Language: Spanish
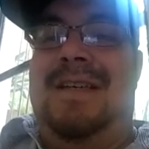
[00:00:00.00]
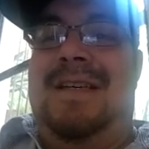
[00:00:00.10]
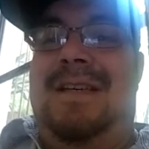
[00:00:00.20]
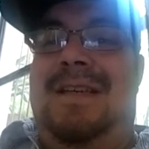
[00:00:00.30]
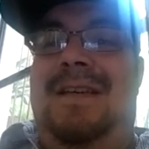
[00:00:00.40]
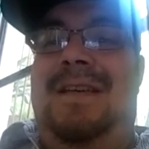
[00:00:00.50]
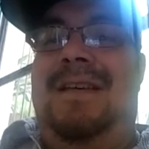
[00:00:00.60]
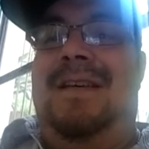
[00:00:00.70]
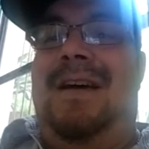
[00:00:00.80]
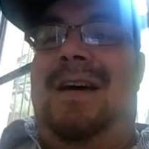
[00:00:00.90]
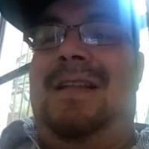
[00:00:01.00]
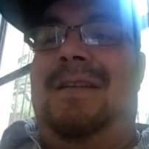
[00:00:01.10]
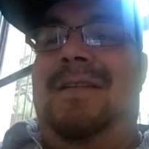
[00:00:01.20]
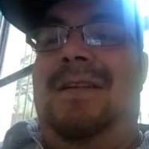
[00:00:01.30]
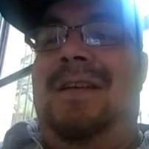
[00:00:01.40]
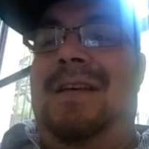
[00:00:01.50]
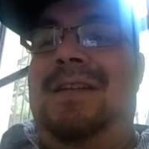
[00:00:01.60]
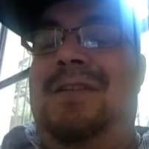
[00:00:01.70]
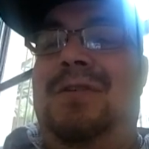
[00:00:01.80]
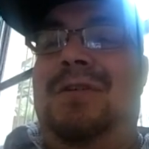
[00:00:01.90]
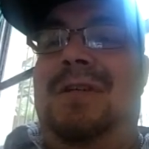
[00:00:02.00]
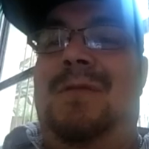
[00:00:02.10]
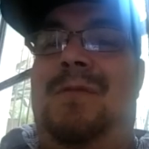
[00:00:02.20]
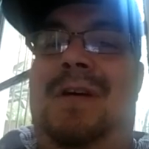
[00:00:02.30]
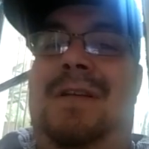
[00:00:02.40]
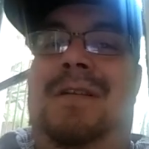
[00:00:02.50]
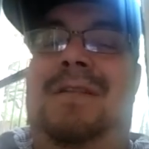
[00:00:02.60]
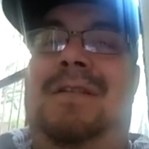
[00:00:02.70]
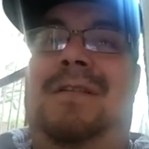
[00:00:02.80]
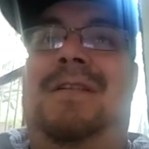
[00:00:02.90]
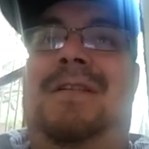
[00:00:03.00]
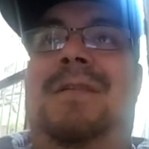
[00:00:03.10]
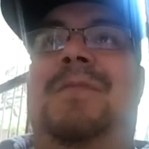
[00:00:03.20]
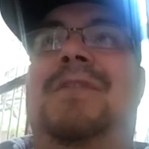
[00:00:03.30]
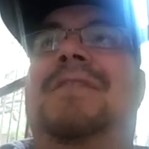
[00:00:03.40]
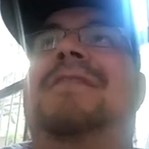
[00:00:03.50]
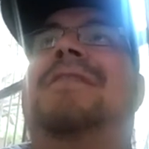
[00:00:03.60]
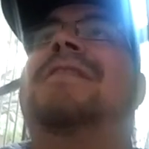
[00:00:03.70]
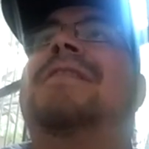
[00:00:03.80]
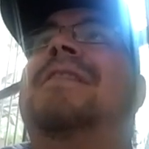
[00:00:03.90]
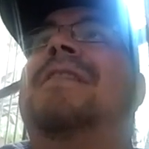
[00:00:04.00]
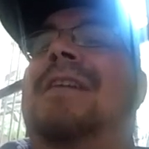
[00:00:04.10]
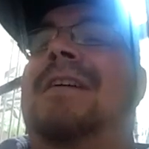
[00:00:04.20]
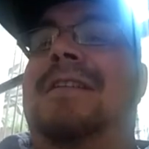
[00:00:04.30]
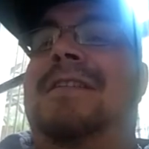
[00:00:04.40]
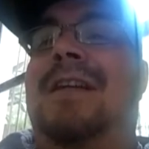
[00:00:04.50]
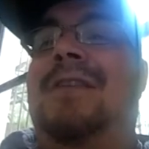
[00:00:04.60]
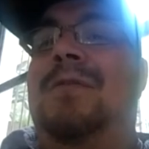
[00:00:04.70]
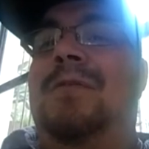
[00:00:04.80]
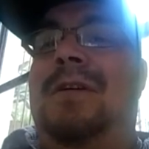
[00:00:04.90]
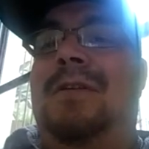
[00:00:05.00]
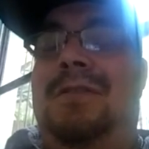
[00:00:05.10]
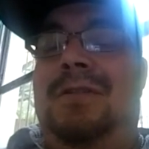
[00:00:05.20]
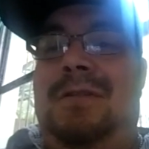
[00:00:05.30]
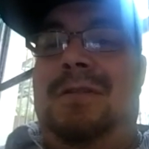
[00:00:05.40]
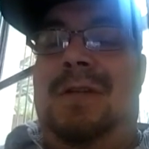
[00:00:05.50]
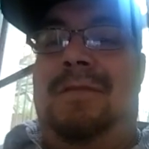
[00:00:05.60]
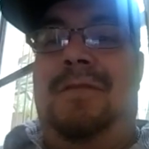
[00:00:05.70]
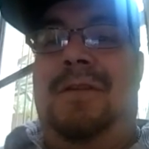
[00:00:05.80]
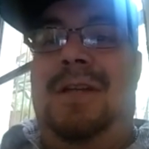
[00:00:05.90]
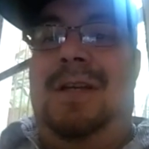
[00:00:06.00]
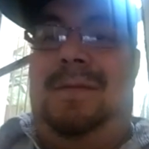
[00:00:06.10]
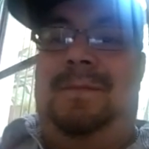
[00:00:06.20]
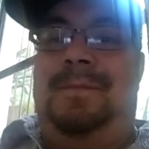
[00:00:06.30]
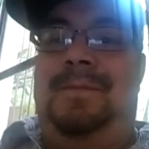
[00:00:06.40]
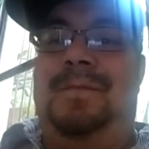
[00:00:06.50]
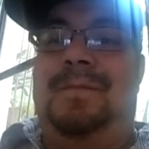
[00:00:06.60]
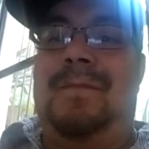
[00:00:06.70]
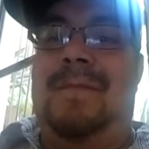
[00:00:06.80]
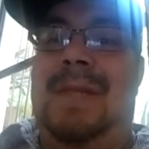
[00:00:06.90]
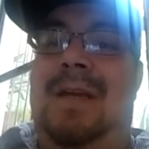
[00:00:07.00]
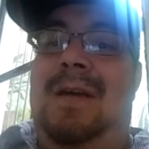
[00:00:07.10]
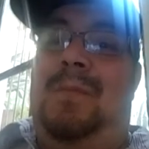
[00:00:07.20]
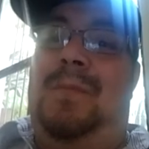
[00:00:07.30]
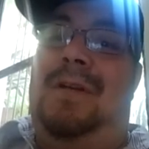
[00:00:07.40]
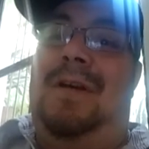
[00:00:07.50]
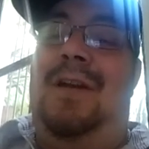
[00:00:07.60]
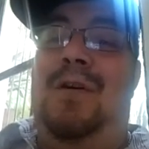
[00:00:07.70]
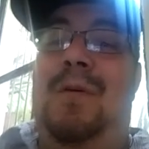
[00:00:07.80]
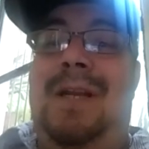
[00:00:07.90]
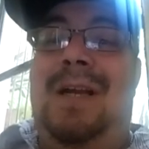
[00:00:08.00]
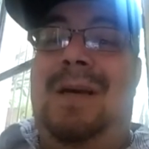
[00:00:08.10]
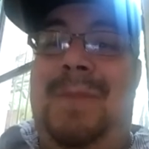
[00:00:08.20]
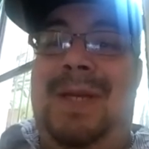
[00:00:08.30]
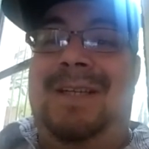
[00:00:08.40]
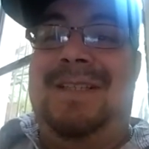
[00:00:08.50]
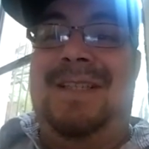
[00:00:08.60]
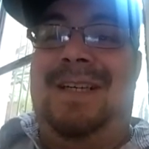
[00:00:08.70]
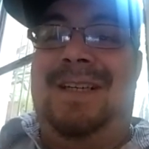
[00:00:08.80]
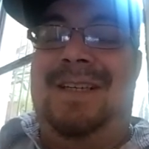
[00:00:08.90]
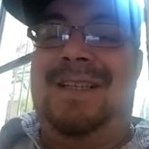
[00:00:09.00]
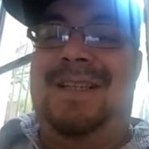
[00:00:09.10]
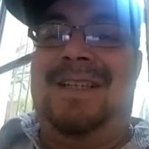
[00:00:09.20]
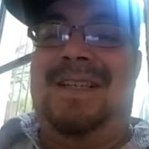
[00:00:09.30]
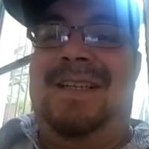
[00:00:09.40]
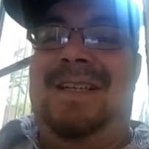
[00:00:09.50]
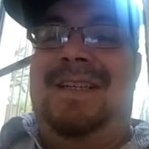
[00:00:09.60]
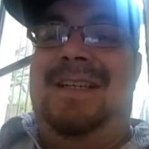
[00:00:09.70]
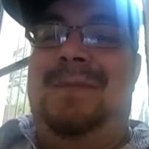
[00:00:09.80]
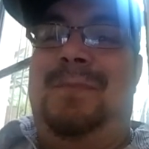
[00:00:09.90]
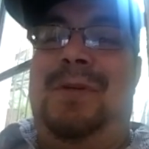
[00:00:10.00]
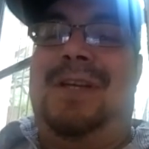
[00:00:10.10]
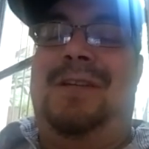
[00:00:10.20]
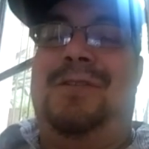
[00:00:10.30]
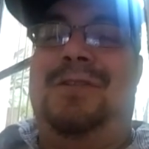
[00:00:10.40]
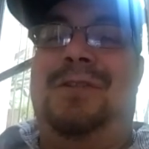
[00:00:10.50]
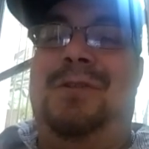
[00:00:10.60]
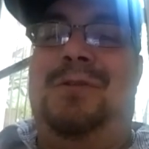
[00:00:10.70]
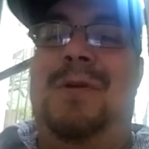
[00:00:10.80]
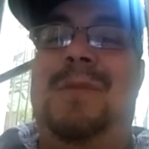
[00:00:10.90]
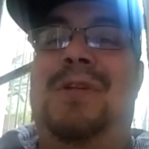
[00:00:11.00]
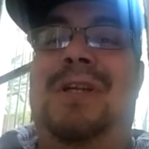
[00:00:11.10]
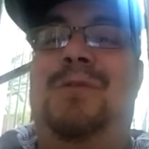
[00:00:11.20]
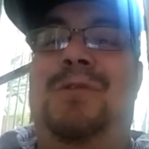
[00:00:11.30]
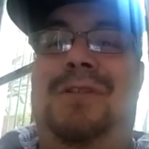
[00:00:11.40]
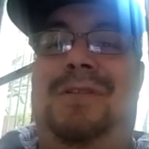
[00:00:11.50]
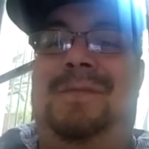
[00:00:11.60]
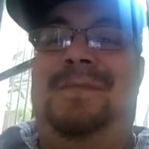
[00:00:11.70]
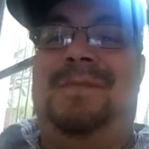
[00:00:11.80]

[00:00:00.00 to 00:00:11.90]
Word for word: Y a través de eso, igual quisimos iniciar con un negocio, una florería. Bueno, el nombre La Esperanza es porque nosotros tuvimos una ilusión